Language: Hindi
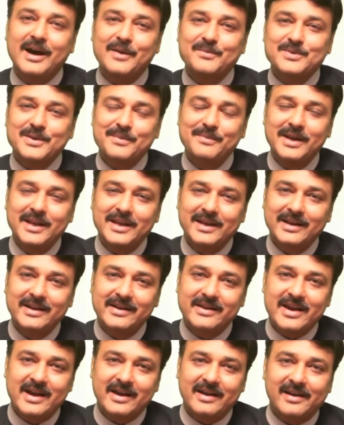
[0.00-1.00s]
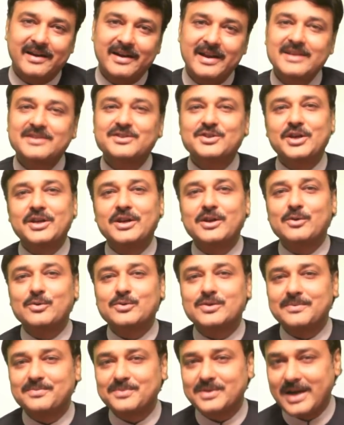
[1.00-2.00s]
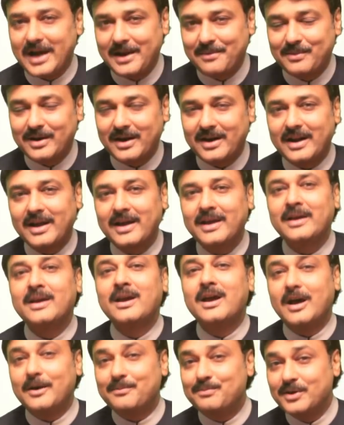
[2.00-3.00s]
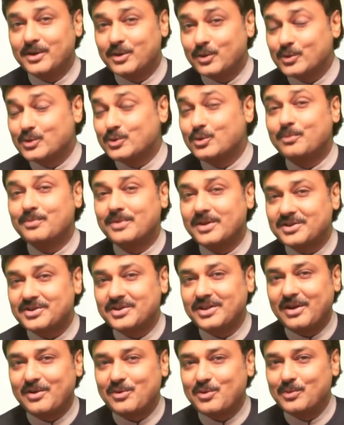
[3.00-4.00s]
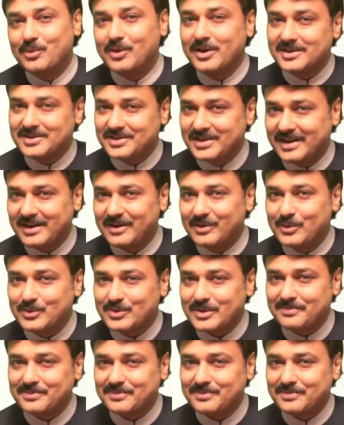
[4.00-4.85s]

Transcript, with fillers: हमसे मिलने के लिए क्या करना है इस चैनल को सब्सक्राइब करना है अपने दोस्तों अपने रिश्तेदारों को बोलें इस चैनल को